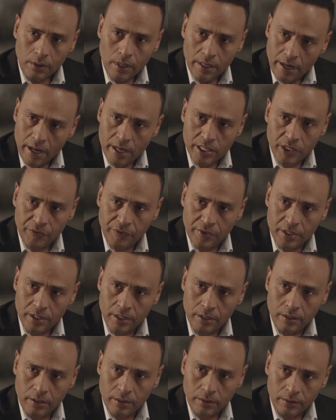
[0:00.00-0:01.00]
انا اسف يا
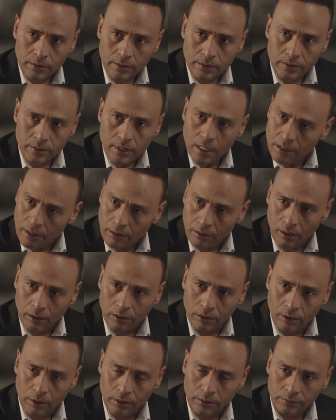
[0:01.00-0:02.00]
سيدي انا اللي
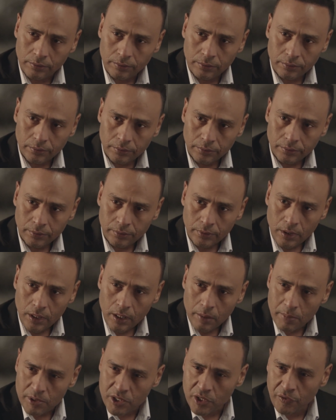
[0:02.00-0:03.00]
غلطان
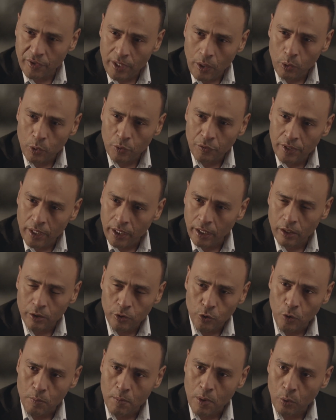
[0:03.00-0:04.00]
بس في الاول وفي الاخر
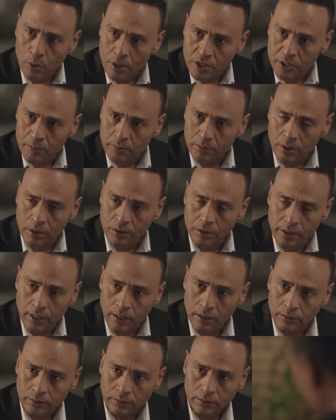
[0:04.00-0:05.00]
دي امك ولازم تراضيها